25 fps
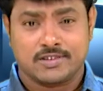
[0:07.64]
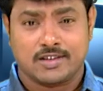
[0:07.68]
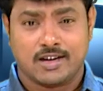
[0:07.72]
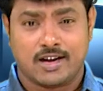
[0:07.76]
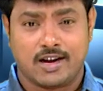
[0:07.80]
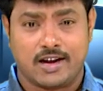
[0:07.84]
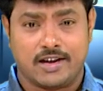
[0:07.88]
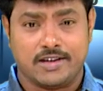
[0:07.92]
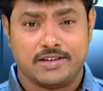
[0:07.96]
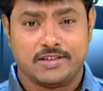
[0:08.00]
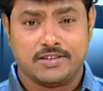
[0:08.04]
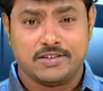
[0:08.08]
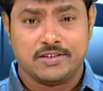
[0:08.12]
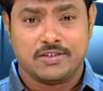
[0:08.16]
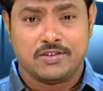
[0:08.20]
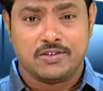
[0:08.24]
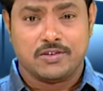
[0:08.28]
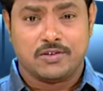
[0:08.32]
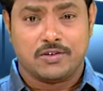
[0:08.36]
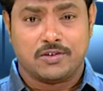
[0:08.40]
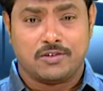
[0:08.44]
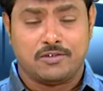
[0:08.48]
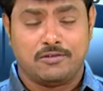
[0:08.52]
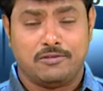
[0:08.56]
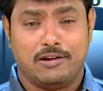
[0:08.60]
హాయ్
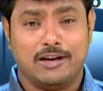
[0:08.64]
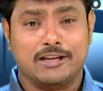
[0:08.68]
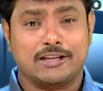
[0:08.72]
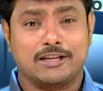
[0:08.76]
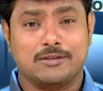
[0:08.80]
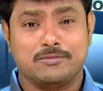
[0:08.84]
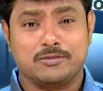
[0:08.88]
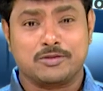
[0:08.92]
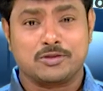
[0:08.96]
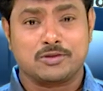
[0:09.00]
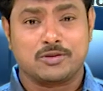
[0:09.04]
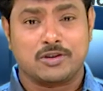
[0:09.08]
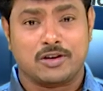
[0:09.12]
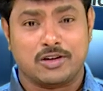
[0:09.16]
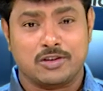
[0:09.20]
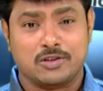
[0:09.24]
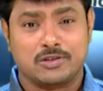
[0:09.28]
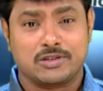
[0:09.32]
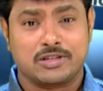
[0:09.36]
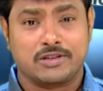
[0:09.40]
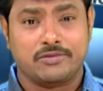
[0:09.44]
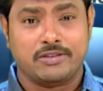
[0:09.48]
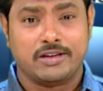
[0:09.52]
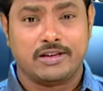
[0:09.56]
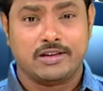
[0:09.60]
వెల్కమ్ టు ఆలో
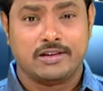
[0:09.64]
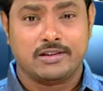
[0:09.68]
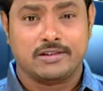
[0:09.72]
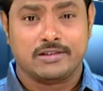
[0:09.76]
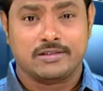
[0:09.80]
టీవీ